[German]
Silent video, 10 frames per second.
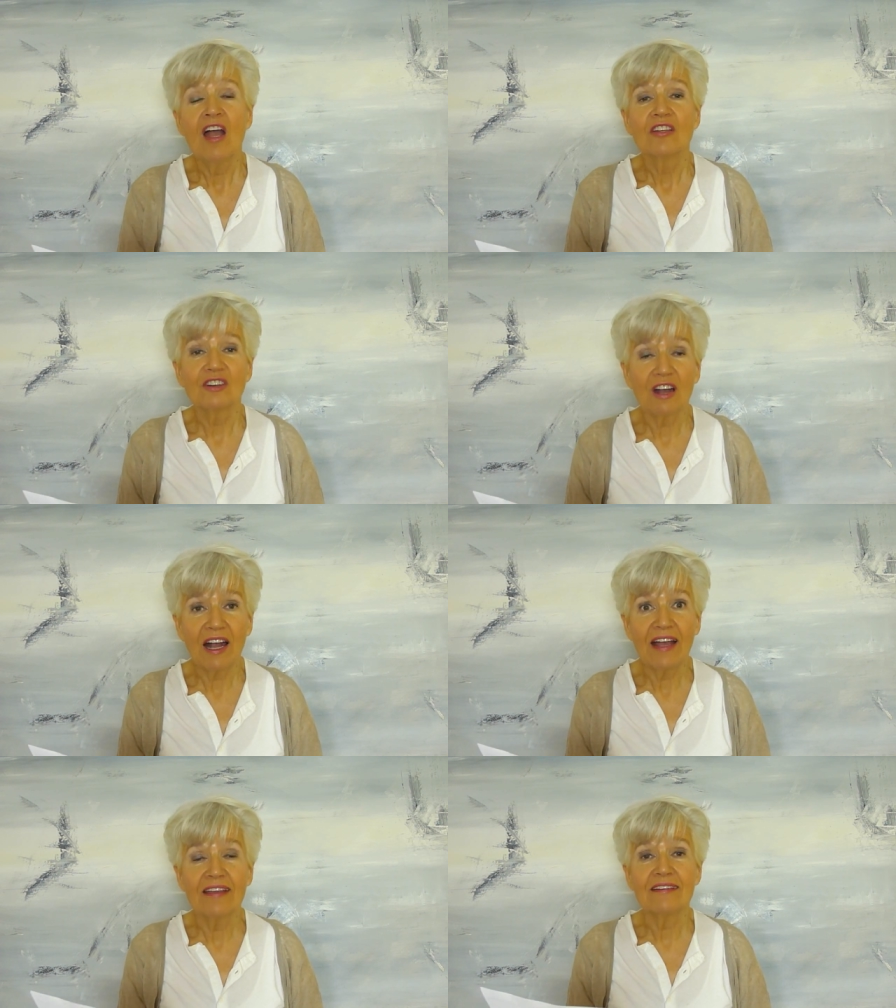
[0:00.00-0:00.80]
Doch
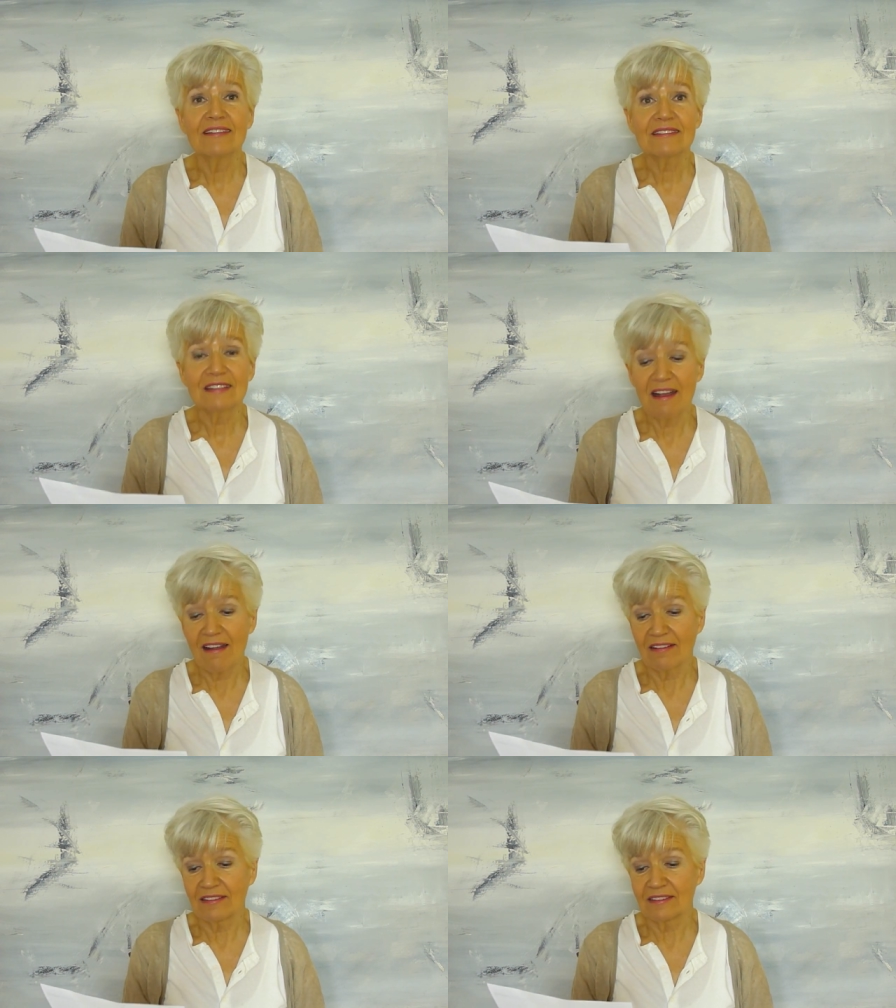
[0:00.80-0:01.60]
eines
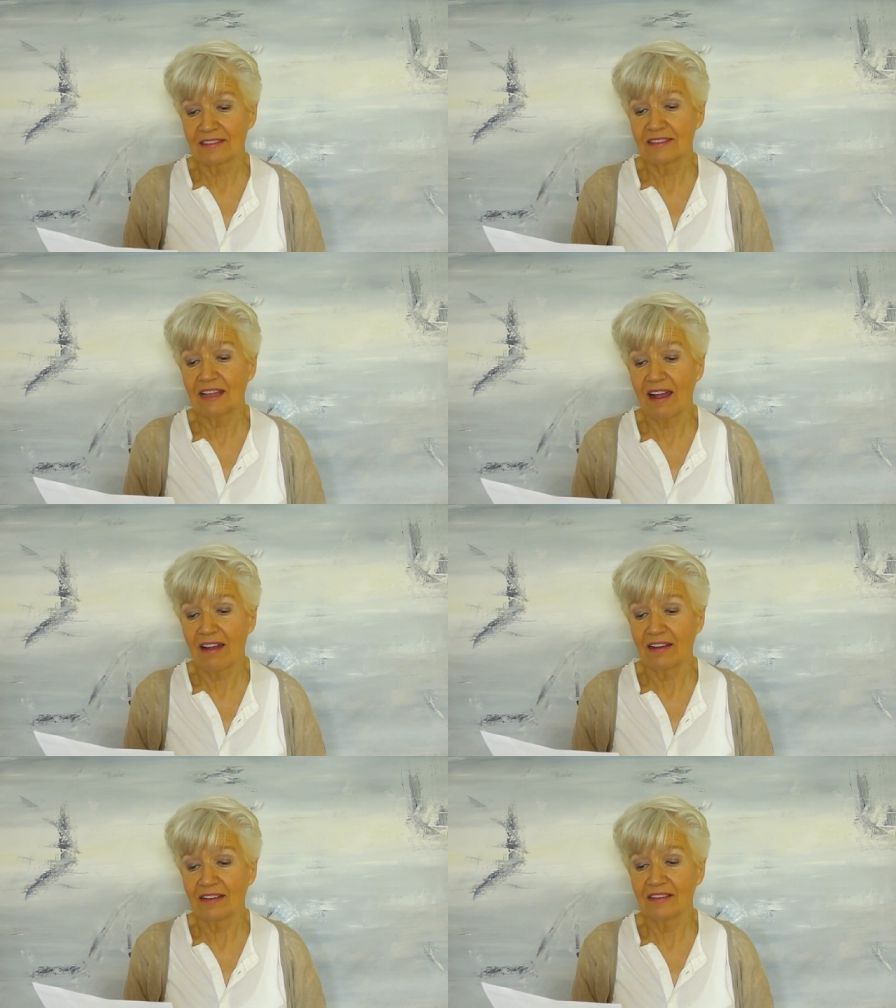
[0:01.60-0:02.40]
Tages, da,